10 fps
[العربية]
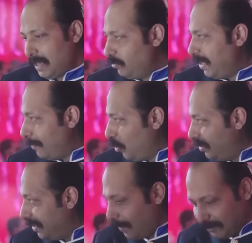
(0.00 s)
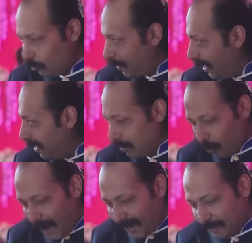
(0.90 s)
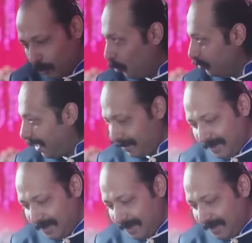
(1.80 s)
يا وليه بقول لك مازو بيه واخد اوضه